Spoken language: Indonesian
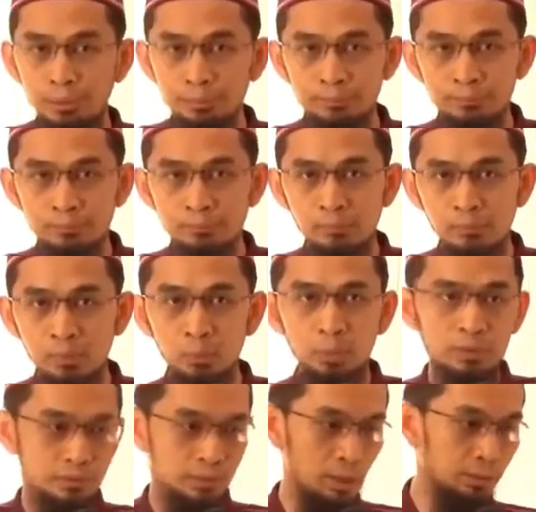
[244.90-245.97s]
dunia?
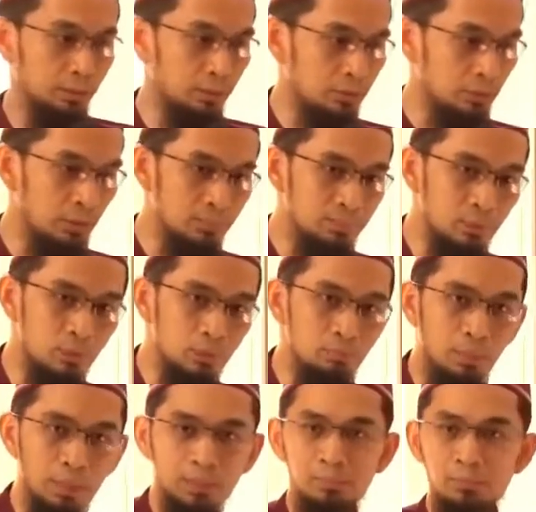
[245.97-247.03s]
Udah siangnya
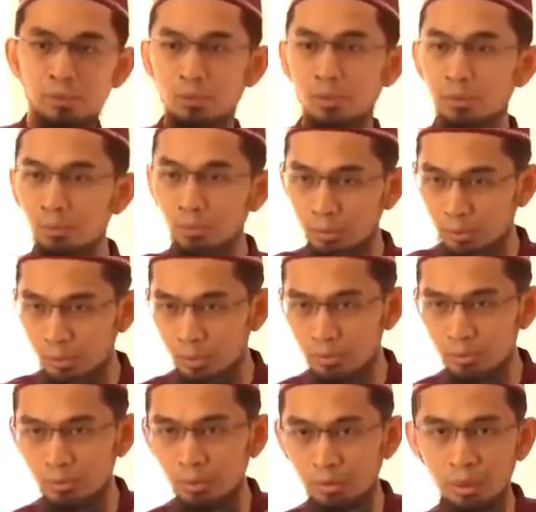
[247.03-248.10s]
sibuk, malamnya juga dunia
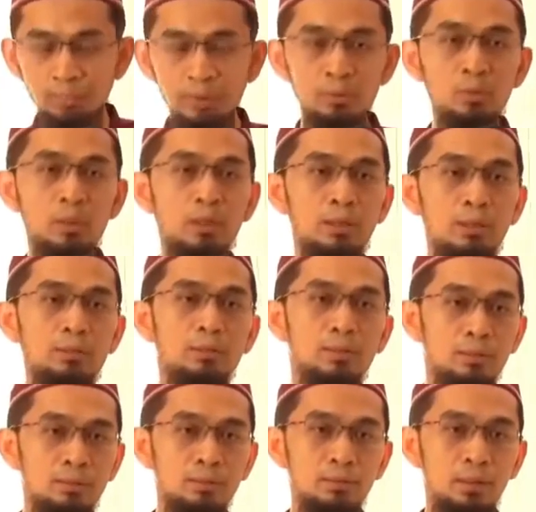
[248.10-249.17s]
juga. Kapan tuh
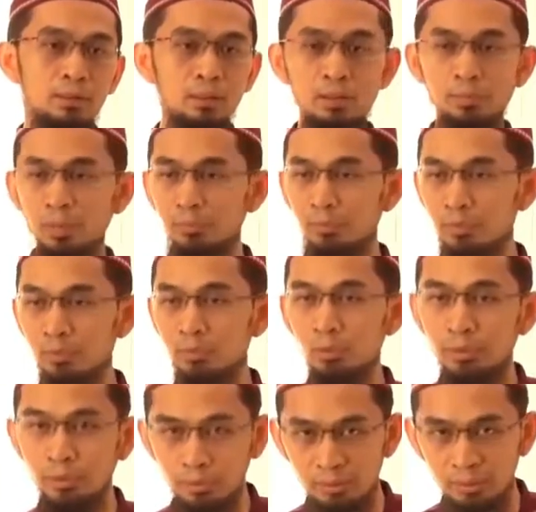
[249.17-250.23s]
akhiratnya? Katanya pengen masuk
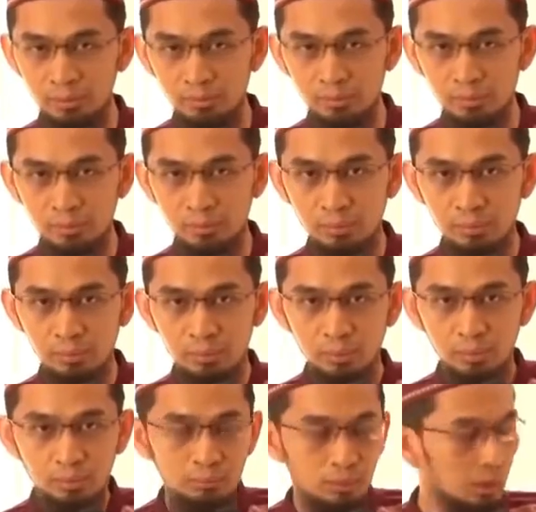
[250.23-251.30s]
surga. Kan?
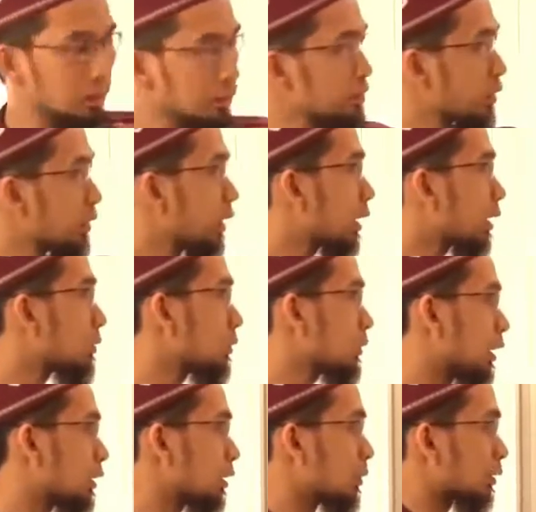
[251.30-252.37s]
Maka disinilah
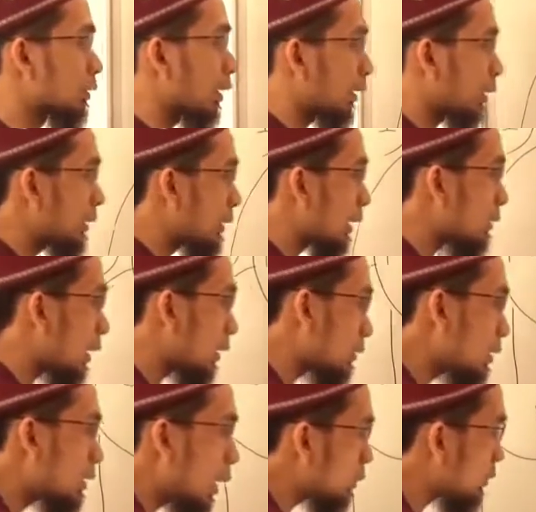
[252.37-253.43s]
kemudian dimintakan, kata
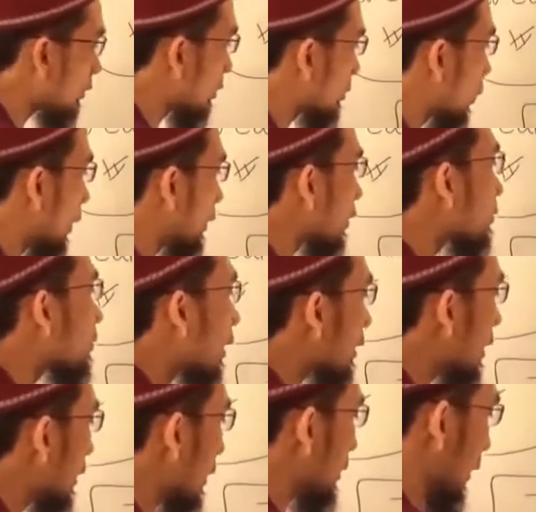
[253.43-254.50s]
Allah nggak usah semuanya,
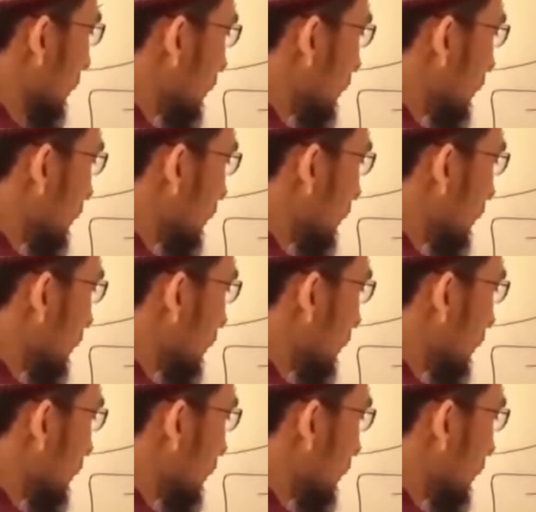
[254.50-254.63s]
sebagian